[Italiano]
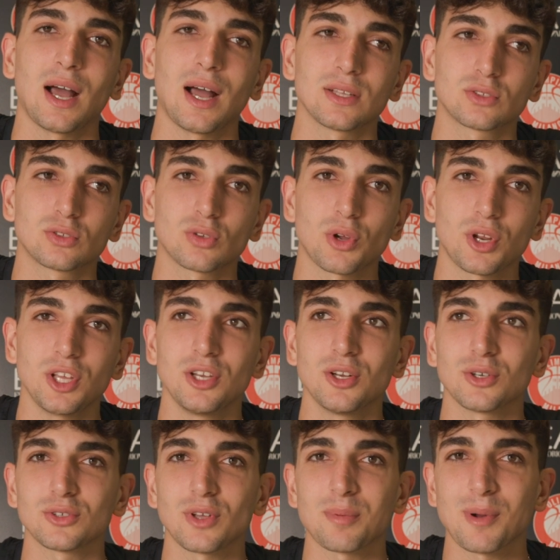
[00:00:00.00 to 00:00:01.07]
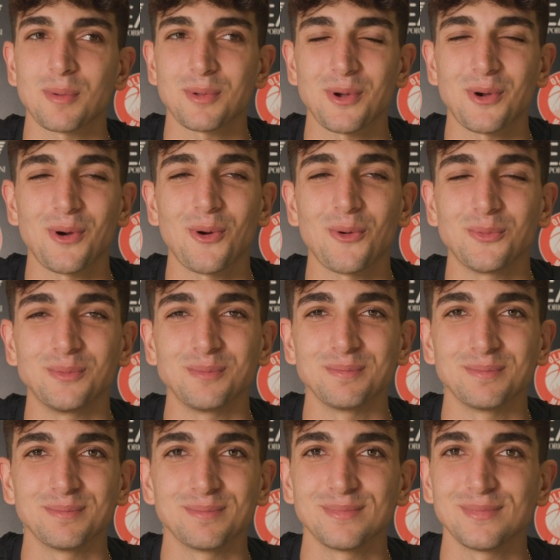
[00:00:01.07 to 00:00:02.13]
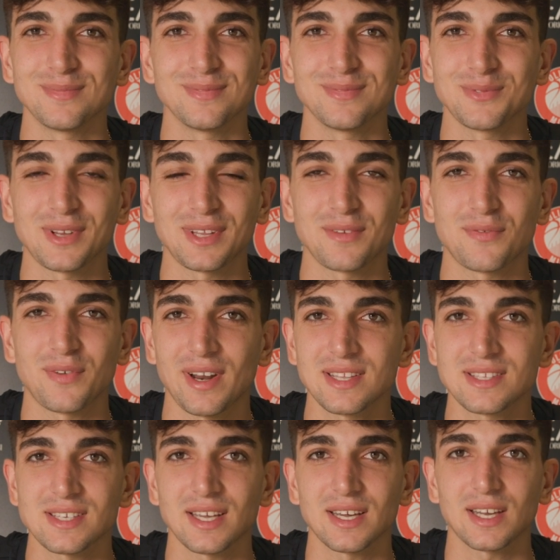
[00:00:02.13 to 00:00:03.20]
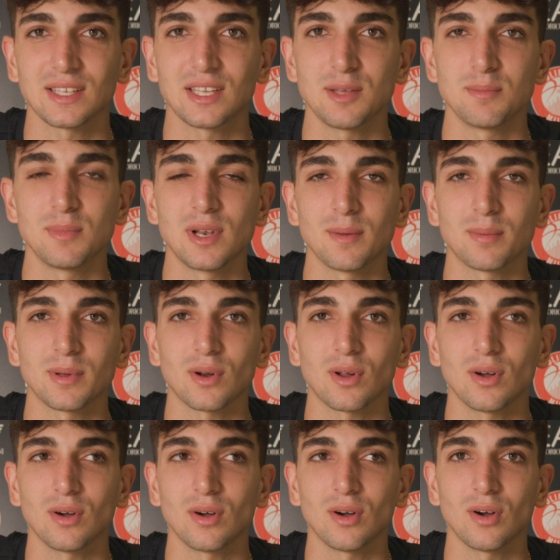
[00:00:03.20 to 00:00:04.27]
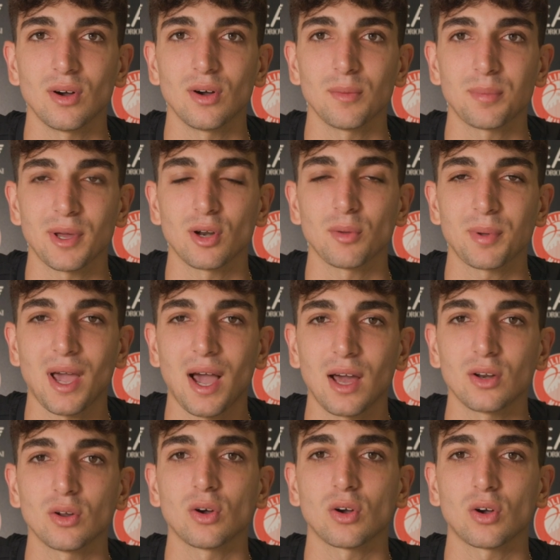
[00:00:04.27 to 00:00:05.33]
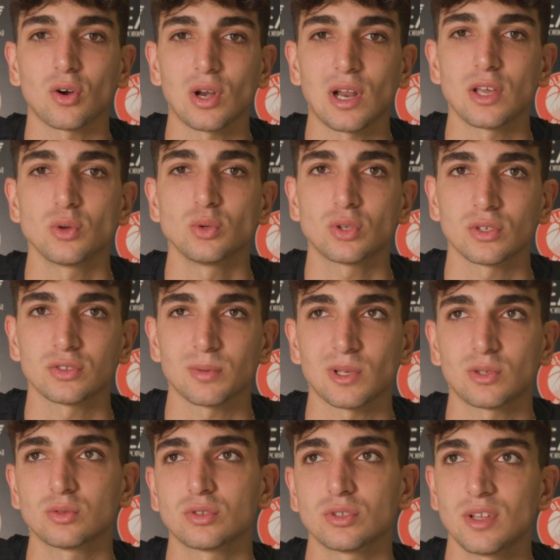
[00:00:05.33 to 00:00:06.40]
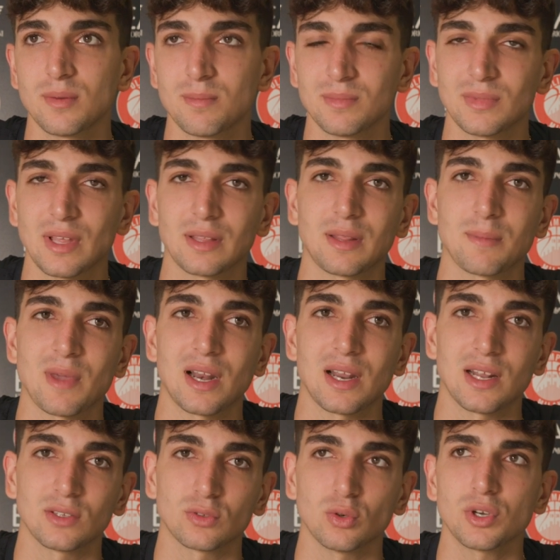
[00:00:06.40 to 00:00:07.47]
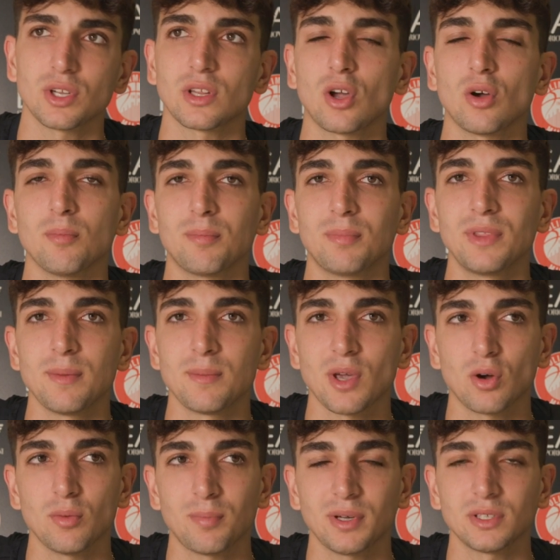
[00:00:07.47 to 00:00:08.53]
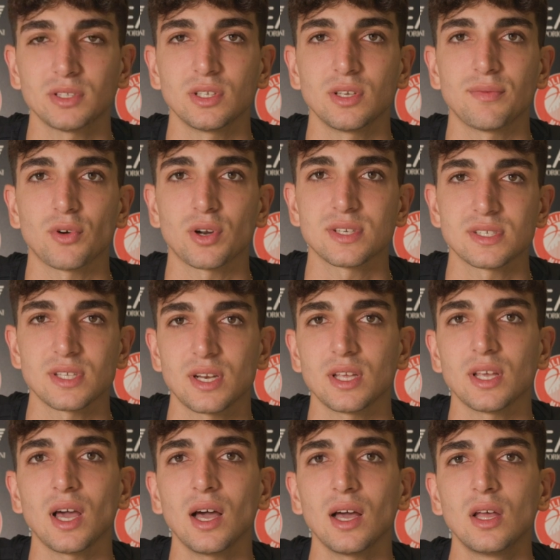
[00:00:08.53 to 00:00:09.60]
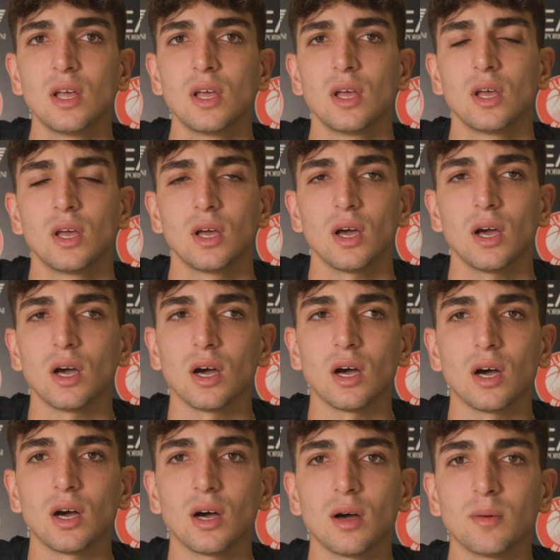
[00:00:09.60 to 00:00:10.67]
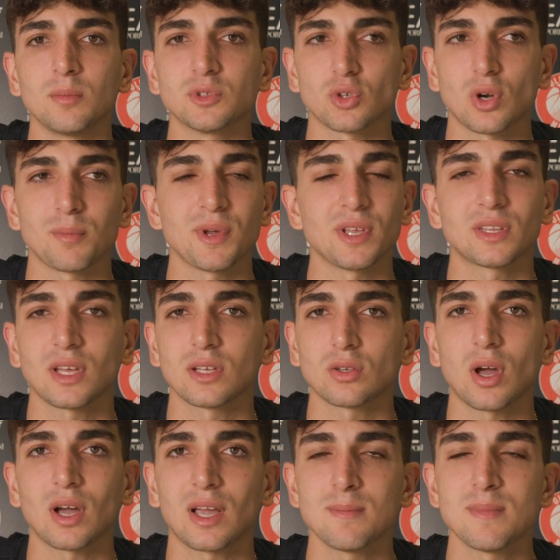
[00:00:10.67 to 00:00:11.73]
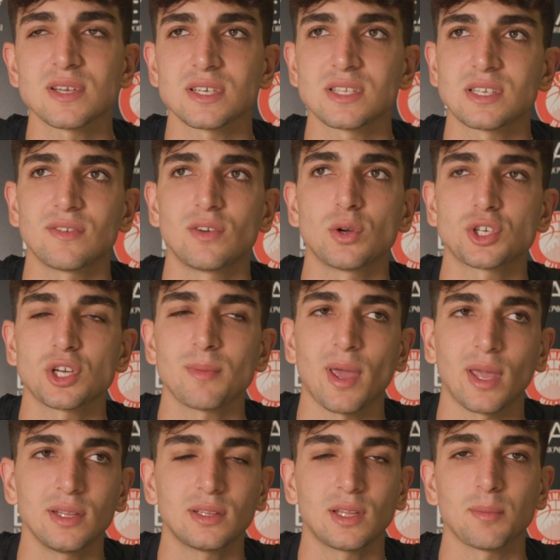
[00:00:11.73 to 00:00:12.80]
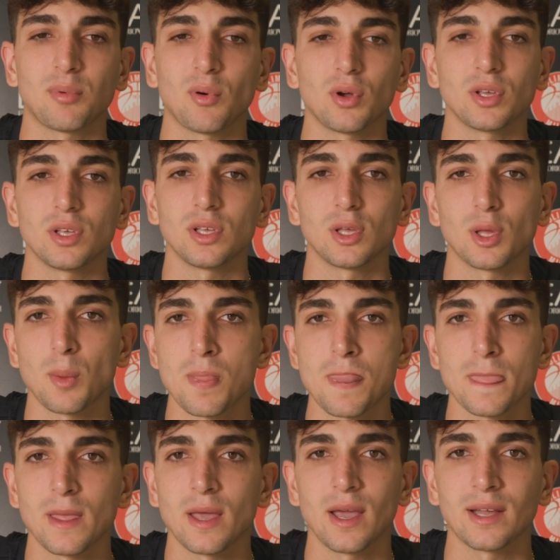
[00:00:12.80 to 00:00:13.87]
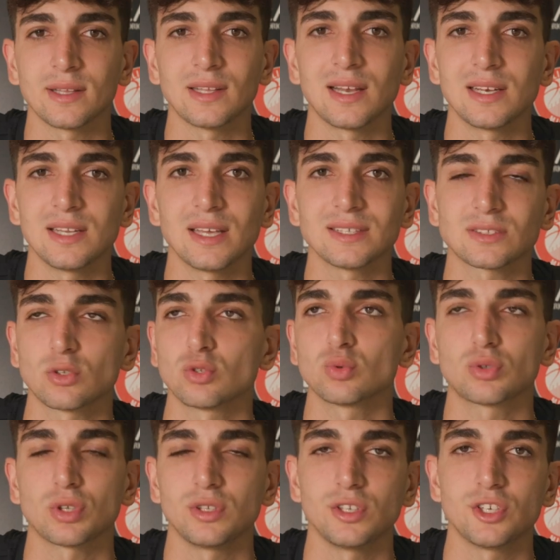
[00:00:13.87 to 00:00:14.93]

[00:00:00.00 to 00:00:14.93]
a Torino è proprio un, una differenza incredibile, però piano piano, con l'aiuto soprattutto dei, dei, dei miei allenatori e dei, dei, miei compagni di foresteria, uh, mi sono ambientato anche abbastanza velocemente e poi, mh, e da lì è stato tutto in